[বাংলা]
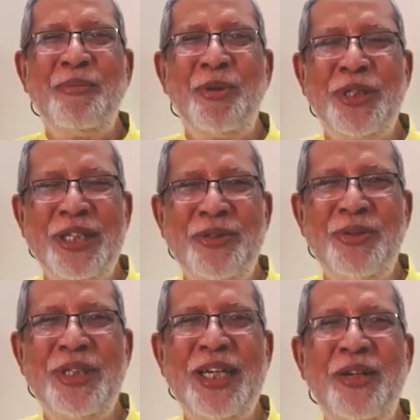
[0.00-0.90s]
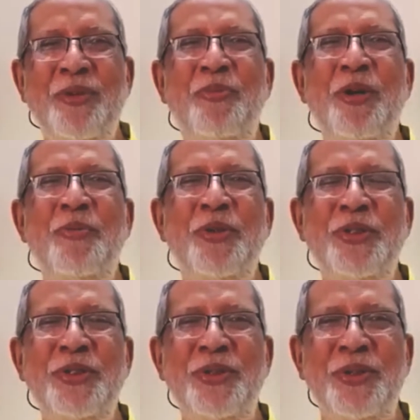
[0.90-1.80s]
পঁচাত্তর থেকে নব্বই
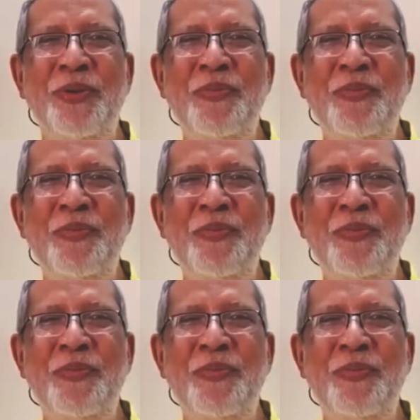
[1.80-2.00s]
পর্যন্ত